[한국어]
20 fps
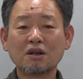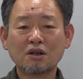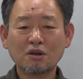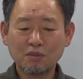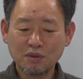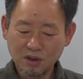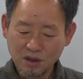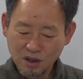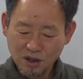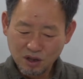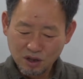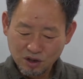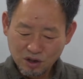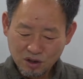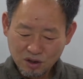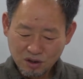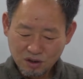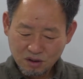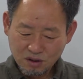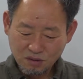그러면
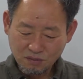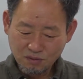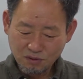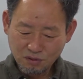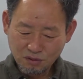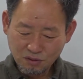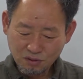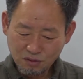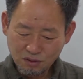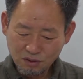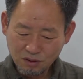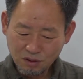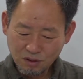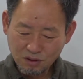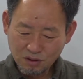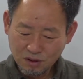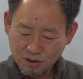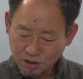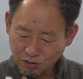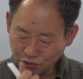전부
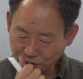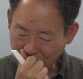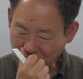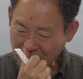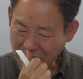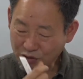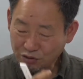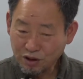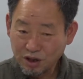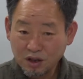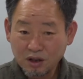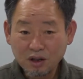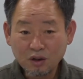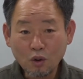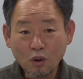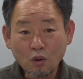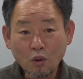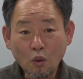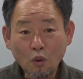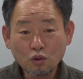그 운행하고
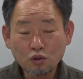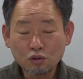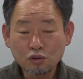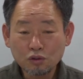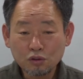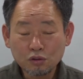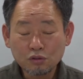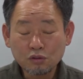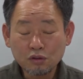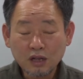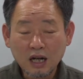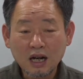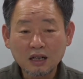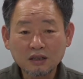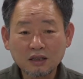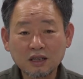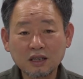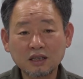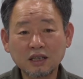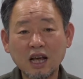있는
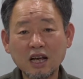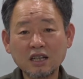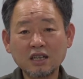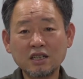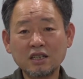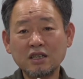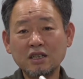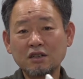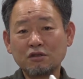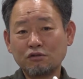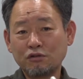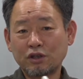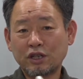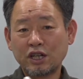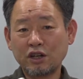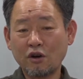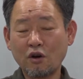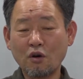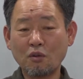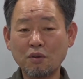올드카들이 택시로
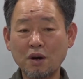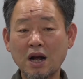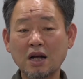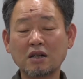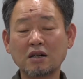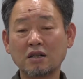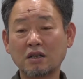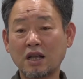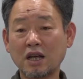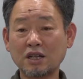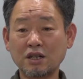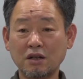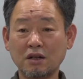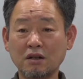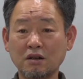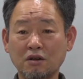이렇게 영업을 하는 택,